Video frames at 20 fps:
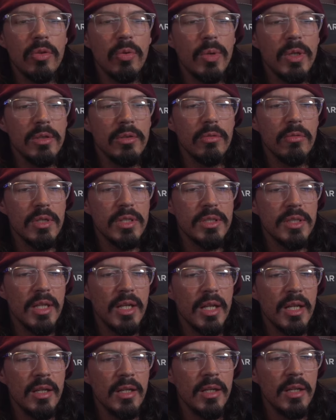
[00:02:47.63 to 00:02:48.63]
¿Cuánto
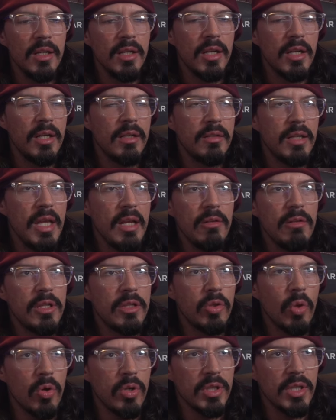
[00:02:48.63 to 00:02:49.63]
cuesta el kilo de
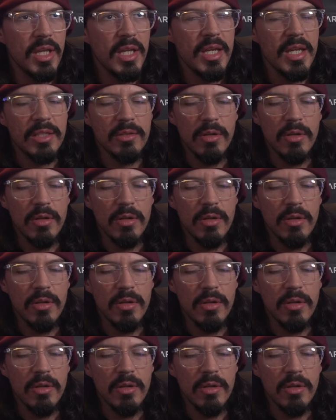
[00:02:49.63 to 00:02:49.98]
tortillas?